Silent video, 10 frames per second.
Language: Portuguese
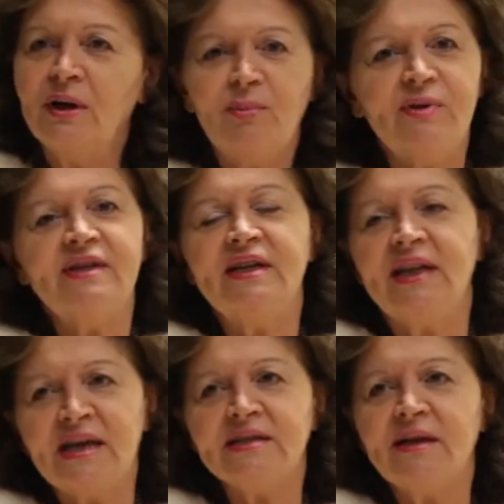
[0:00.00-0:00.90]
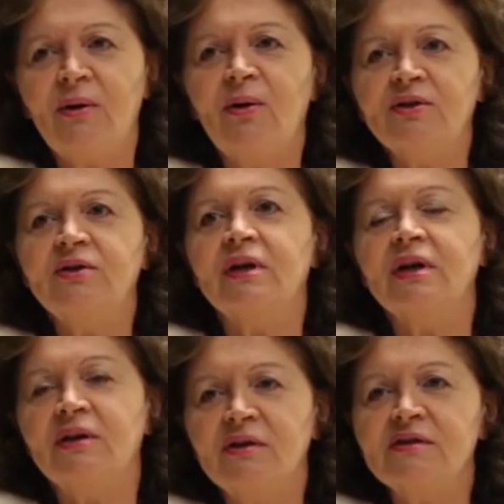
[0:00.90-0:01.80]
pois é nesta ótica
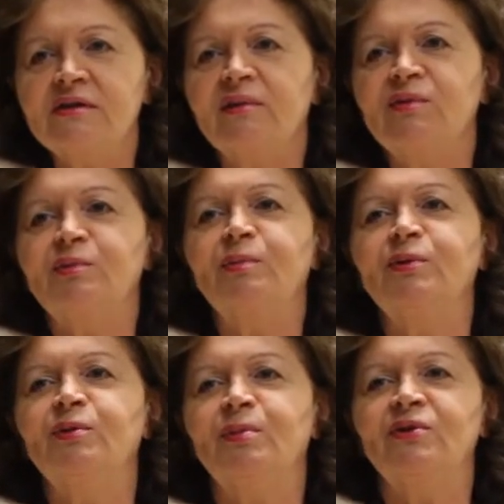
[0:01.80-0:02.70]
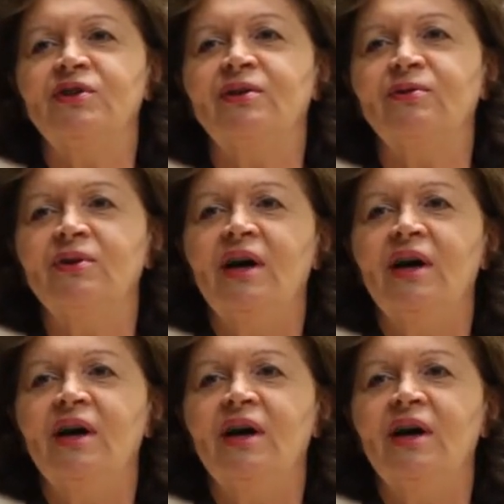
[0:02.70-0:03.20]
que nós estamos propondo o projeto.